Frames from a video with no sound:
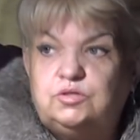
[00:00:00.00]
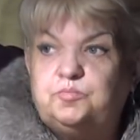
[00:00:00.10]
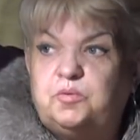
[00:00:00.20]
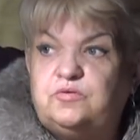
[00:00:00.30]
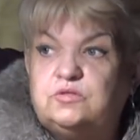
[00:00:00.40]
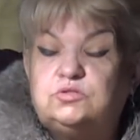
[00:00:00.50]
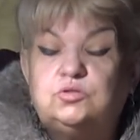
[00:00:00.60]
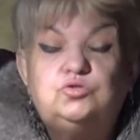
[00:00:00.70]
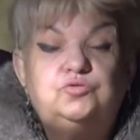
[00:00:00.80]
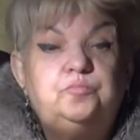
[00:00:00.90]
избавляться
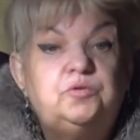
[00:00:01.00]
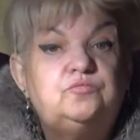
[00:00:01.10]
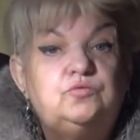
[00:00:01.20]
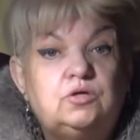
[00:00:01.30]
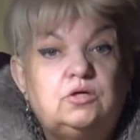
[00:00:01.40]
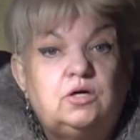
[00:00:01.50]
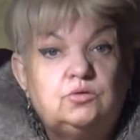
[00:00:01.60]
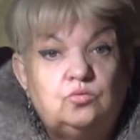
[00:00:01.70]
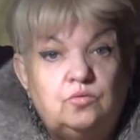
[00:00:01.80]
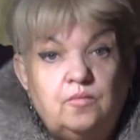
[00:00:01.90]
лучше первую декаду.